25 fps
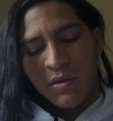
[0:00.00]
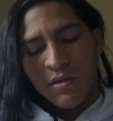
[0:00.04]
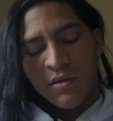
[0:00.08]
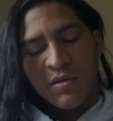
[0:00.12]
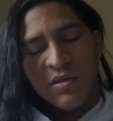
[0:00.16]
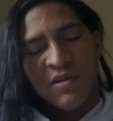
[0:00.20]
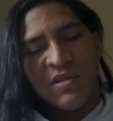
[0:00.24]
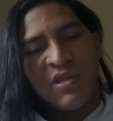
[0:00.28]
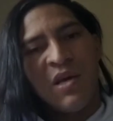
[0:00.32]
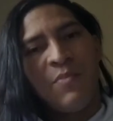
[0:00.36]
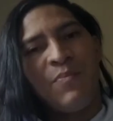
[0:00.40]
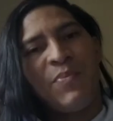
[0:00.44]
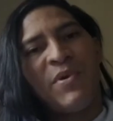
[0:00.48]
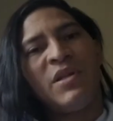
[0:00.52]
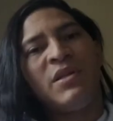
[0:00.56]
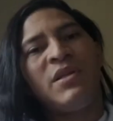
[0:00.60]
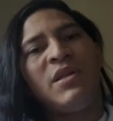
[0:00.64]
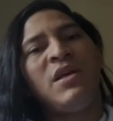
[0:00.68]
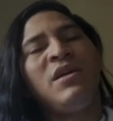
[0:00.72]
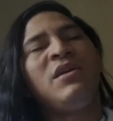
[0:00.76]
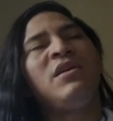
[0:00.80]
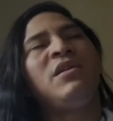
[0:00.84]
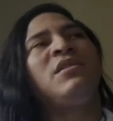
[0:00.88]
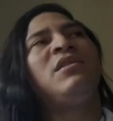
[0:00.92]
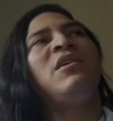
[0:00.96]
sempre
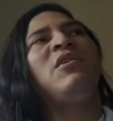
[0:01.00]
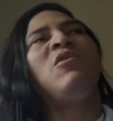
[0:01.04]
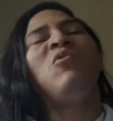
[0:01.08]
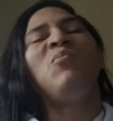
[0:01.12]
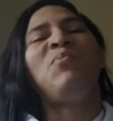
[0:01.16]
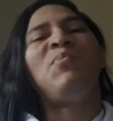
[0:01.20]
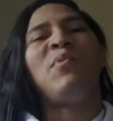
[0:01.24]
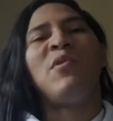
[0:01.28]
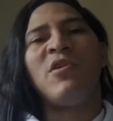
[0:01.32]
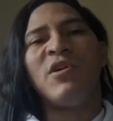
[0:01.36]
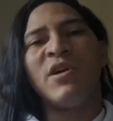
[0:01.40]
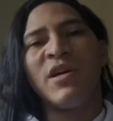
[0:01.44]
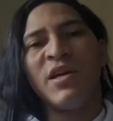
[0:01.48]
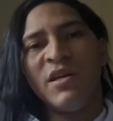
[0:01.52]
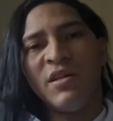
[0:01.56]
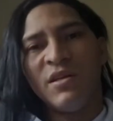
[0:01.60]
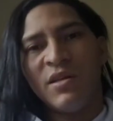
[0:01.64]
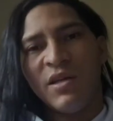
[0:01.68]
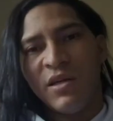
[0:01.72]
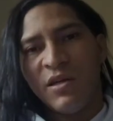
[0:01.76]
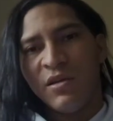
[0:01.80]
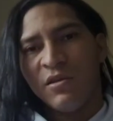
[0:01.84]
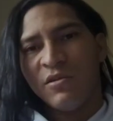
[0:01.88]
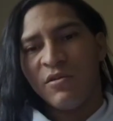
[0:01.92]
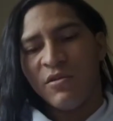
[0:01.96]
tem que ter um porém
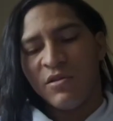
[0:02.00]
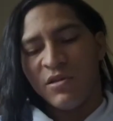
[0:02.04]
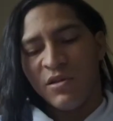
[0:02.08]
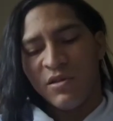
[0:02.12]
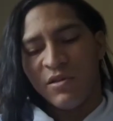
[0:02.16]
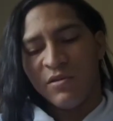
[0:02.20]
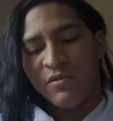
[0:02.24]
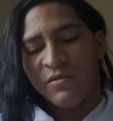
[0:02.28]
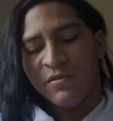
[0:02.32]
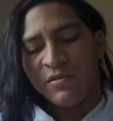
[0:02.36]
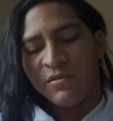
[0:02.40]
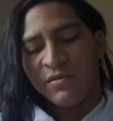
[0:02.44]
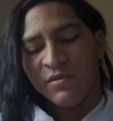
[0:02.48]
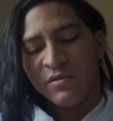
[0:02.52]
dentro, entendeu?